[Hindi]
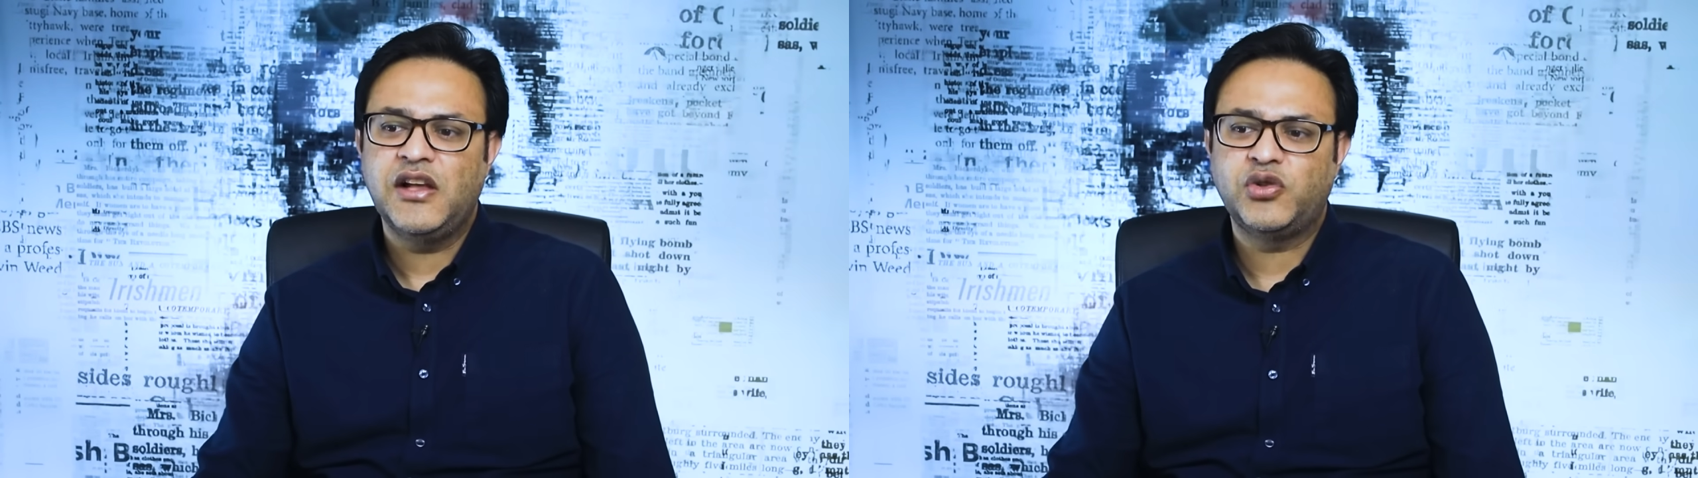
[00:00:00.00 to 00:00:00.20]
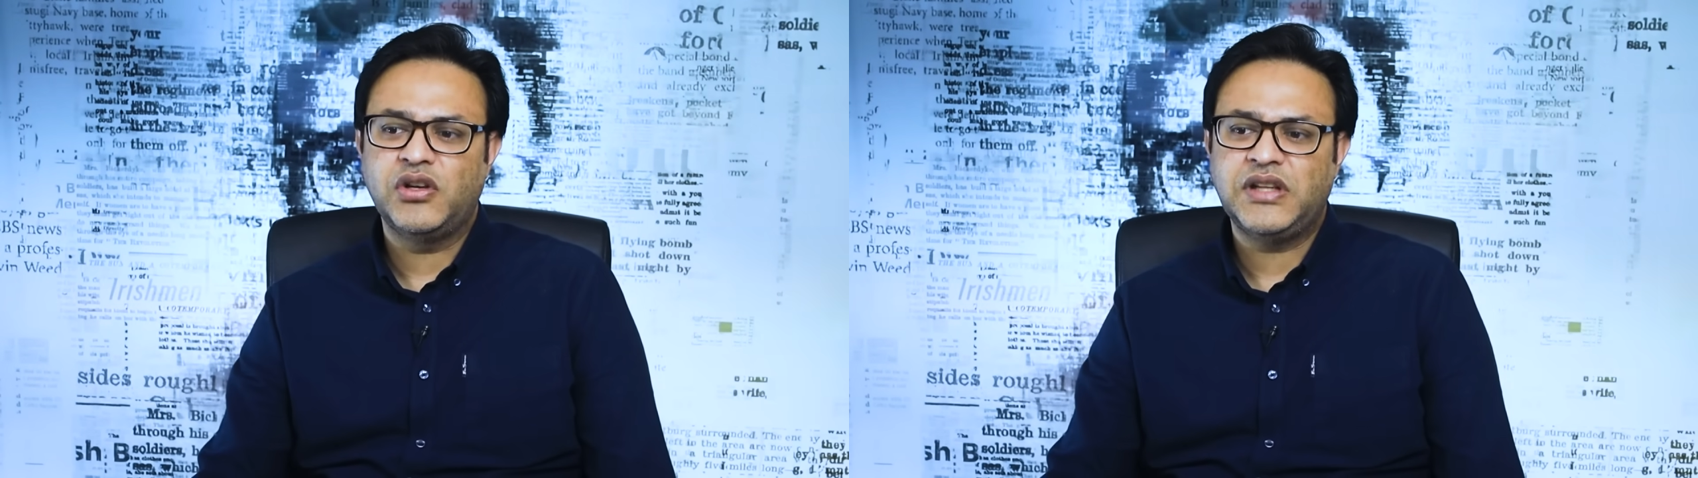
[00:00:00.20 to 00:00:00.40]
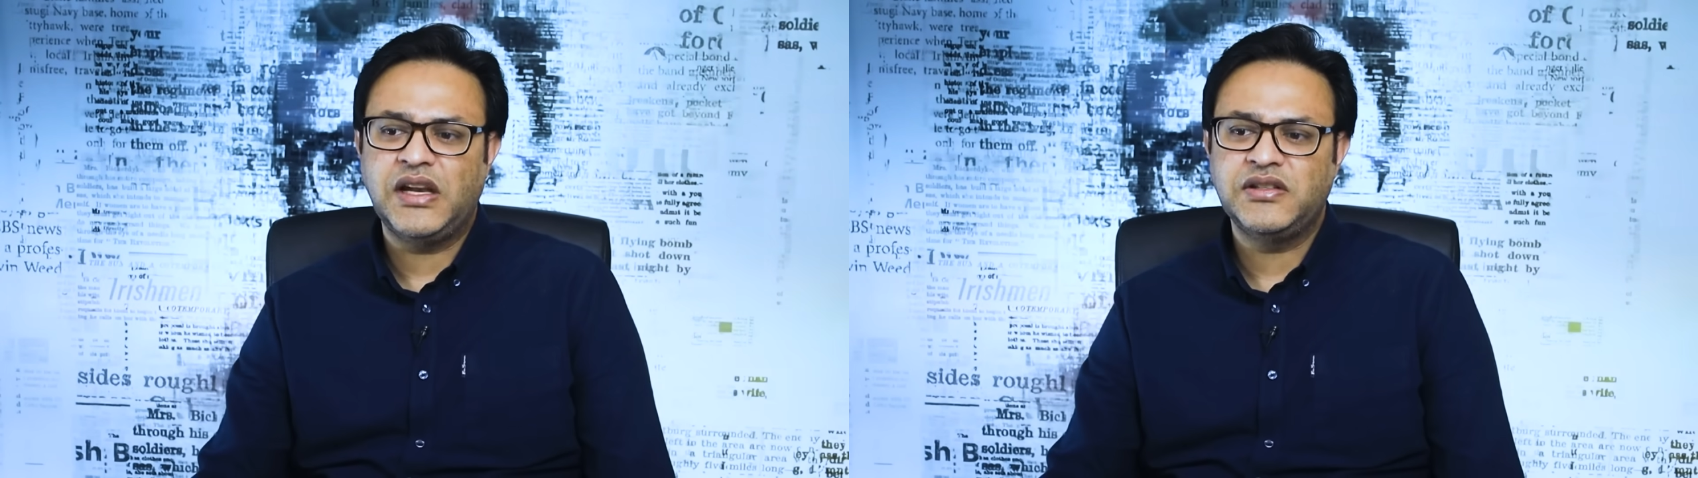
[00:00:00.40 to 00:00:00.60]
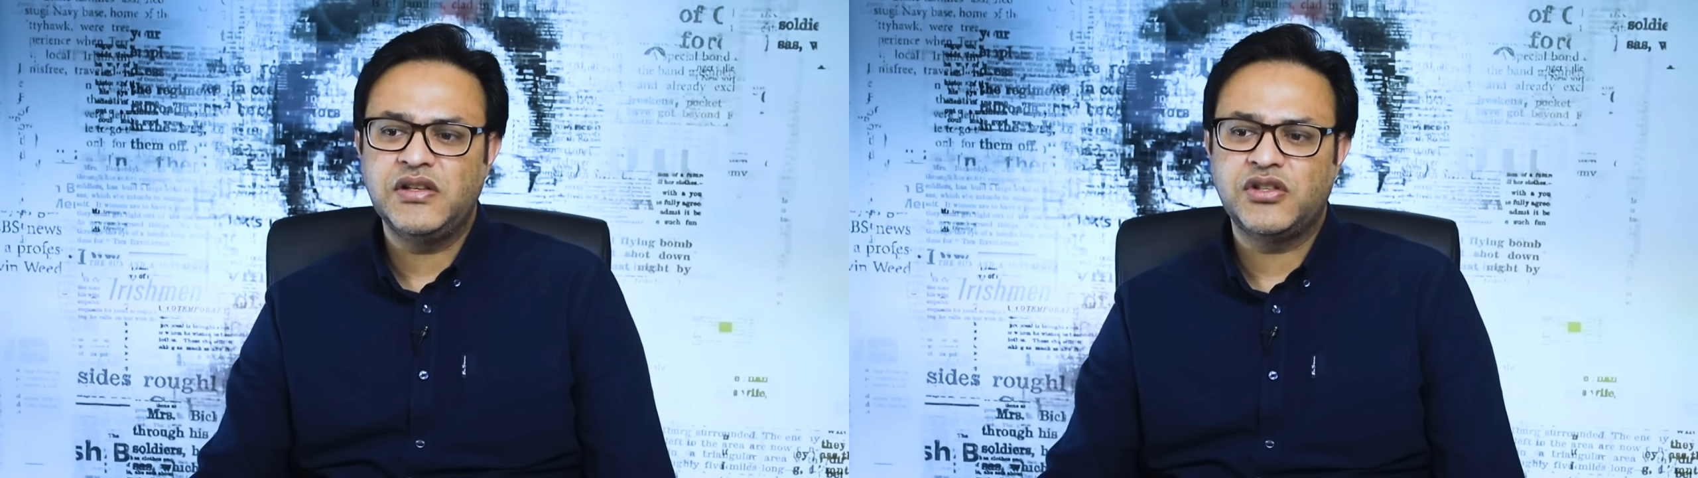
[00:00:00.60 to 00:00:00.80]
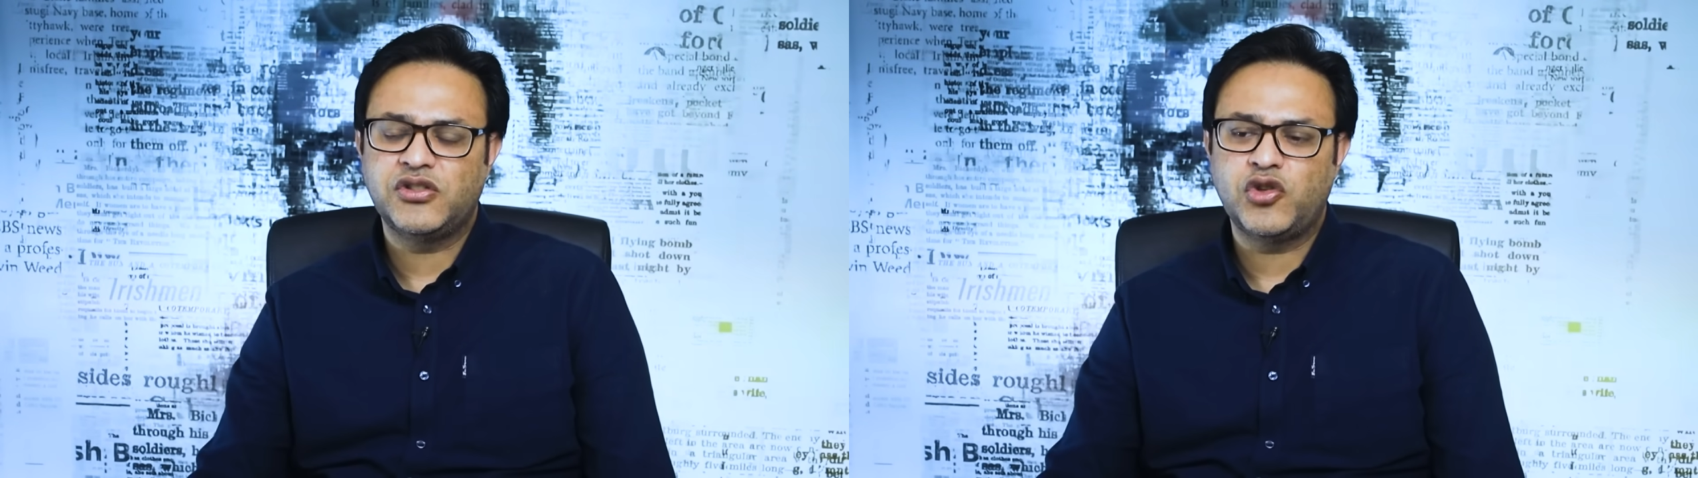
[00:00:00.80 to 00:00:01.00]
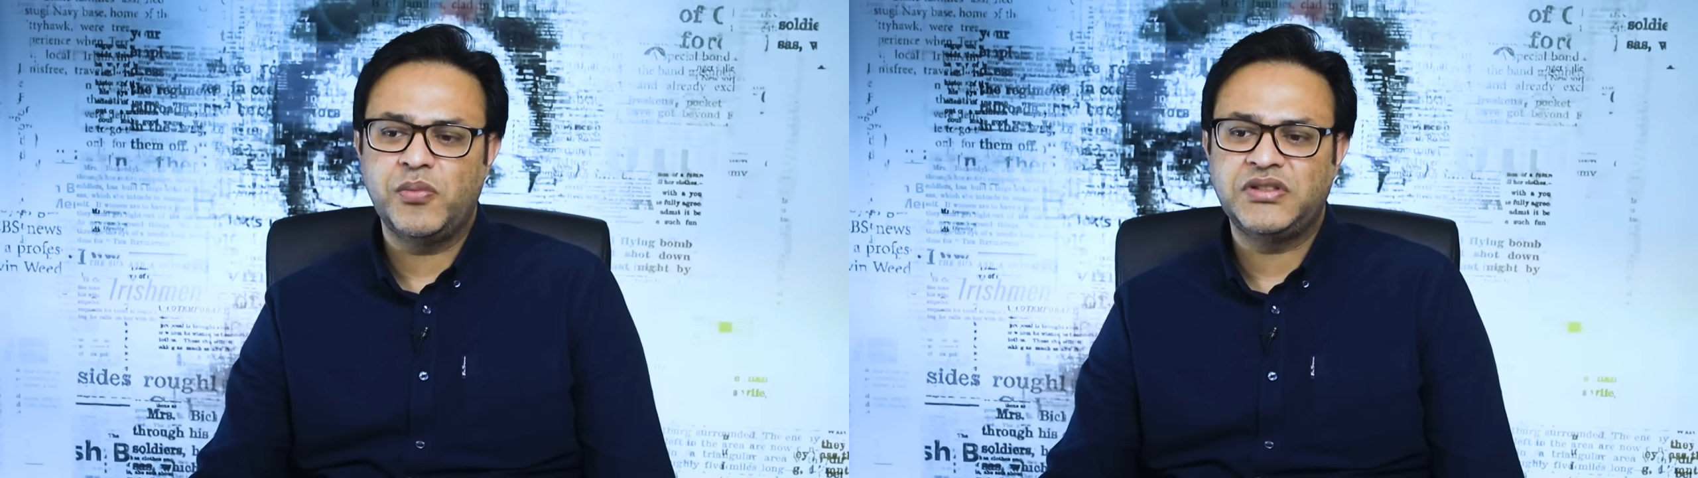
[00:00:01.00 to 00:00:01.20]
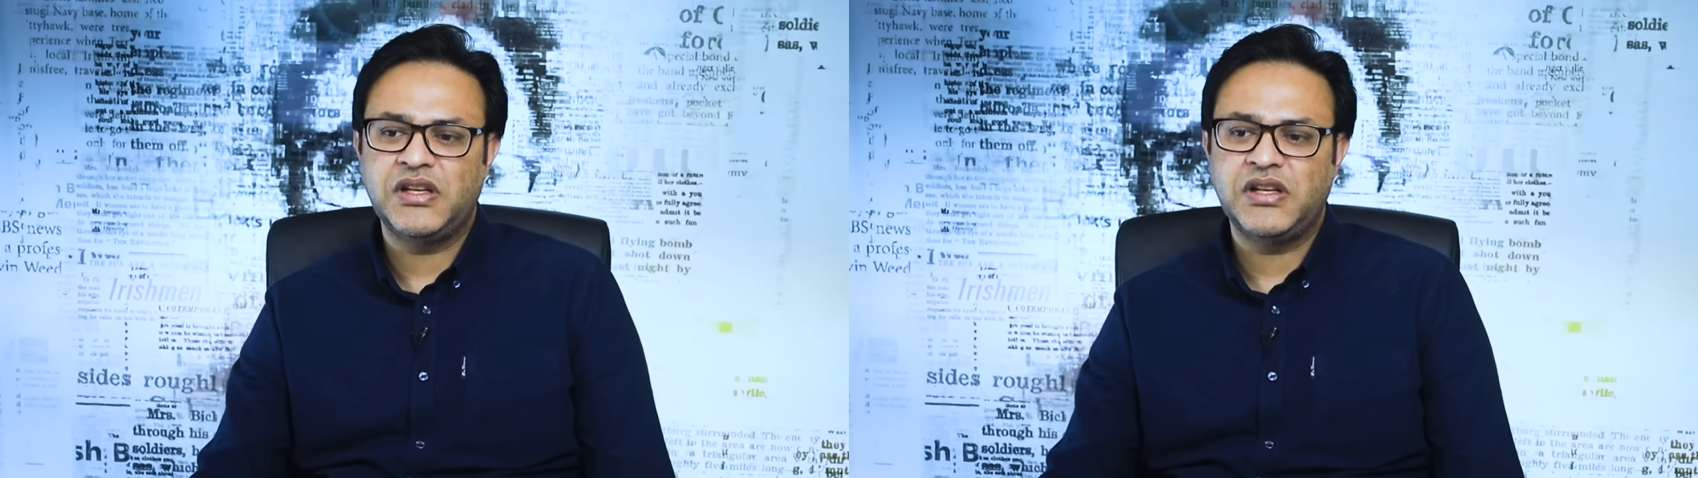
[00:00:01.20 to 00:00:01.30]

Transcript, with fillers: 141 नशस्तों में